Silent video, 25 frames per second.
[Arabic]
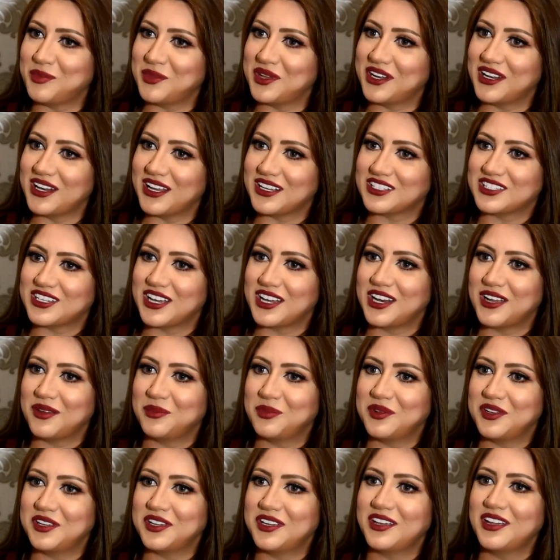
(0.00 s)
منى
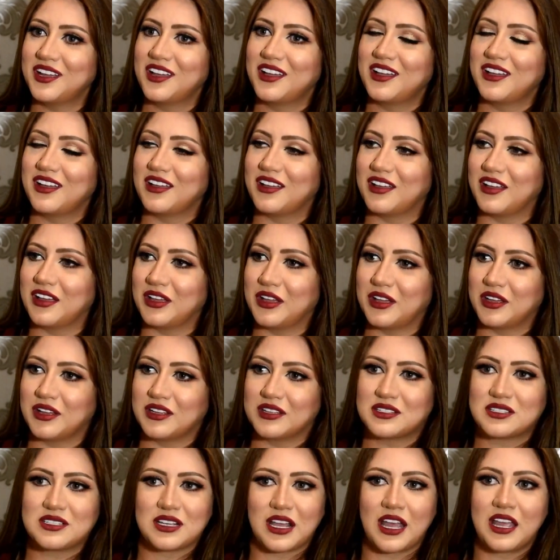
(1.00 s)
شلبي
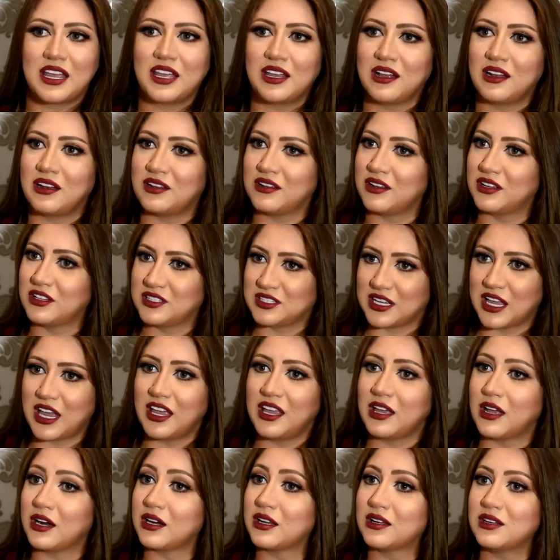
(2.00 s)
تغير
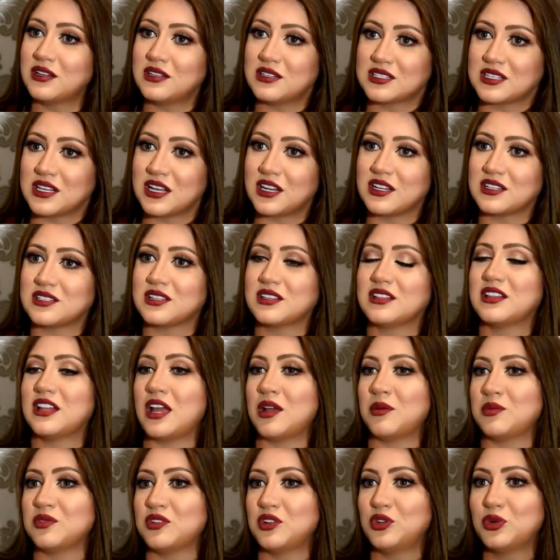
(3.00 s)
تغير كل سنه
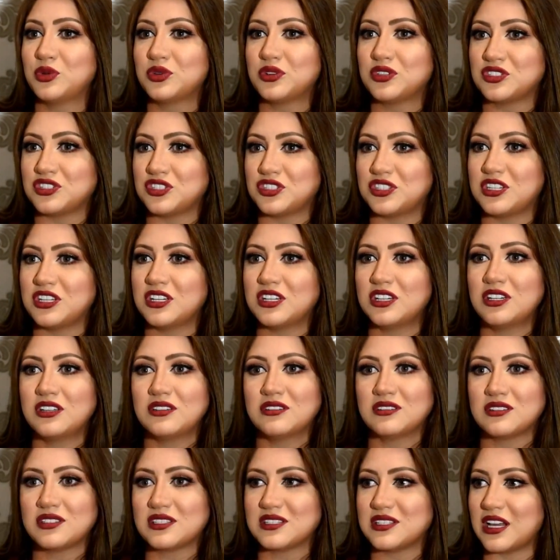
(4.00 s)
تطلع بلوك
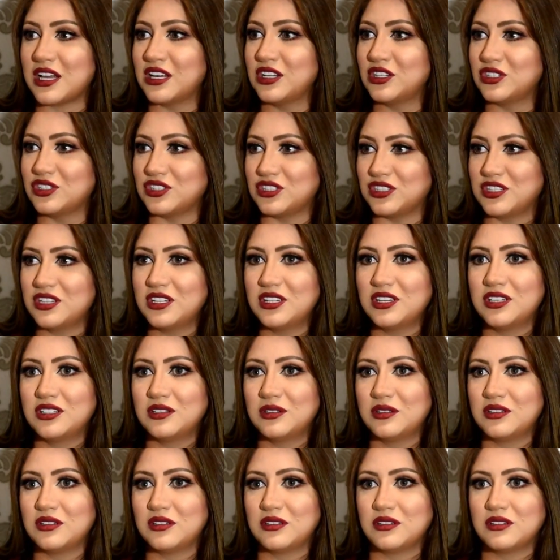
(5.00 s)
جديد وستايل
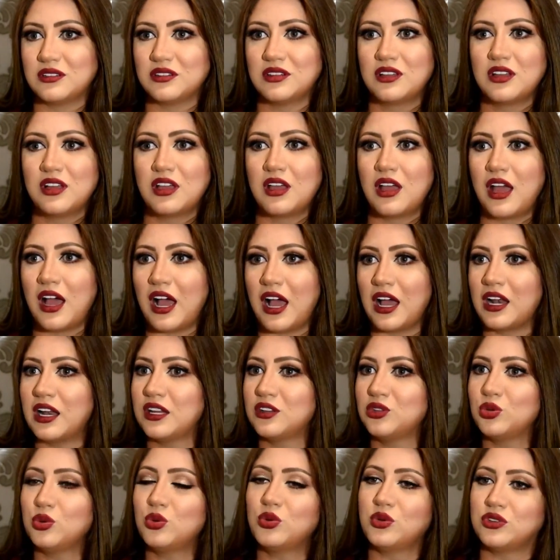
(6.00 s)
جديد
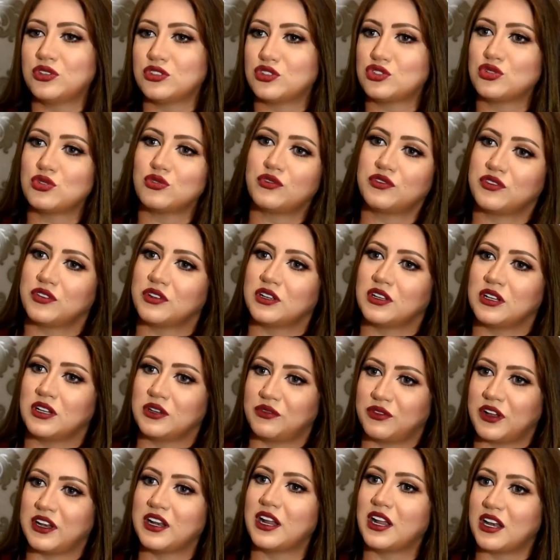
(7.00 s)
على طول نشوف
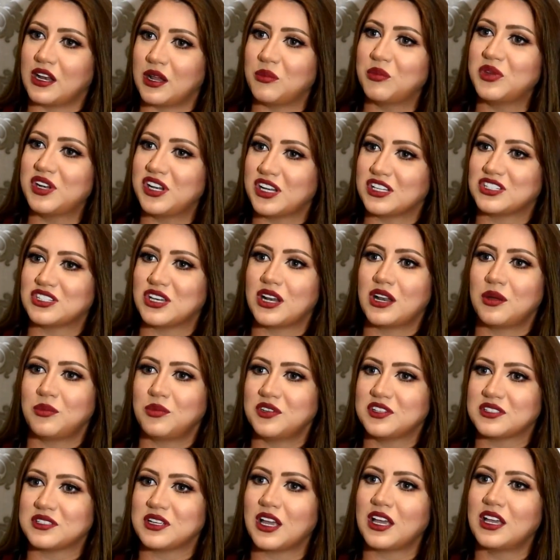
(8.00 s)
الفنانه منى
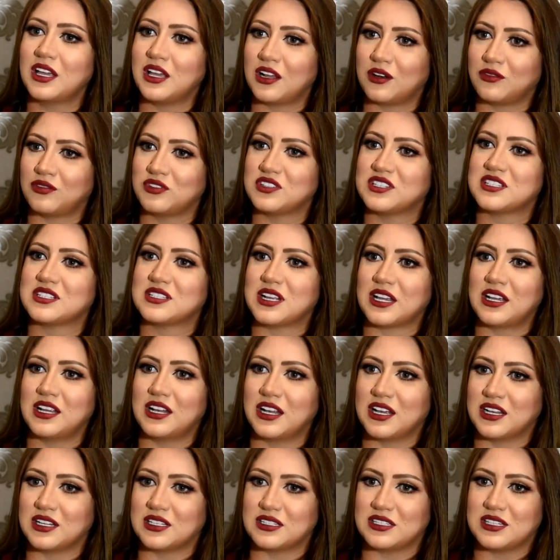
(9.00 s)
شلبي تغير في
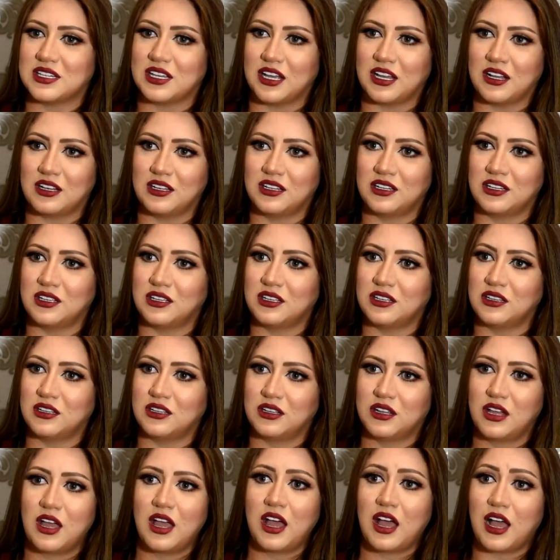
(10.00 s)
الستايلات
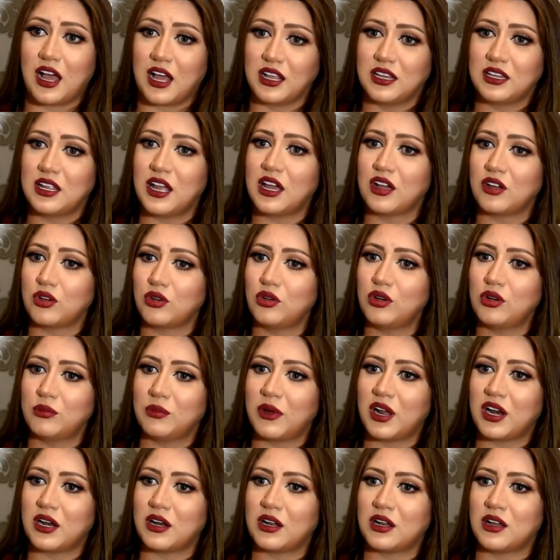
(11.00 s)
يعني عندها كل
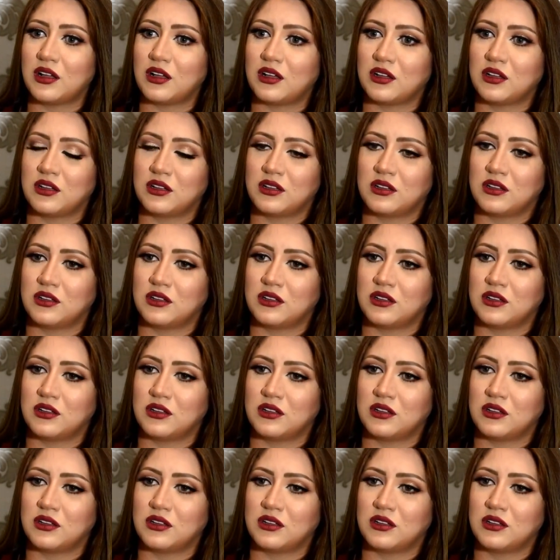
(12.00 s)
مره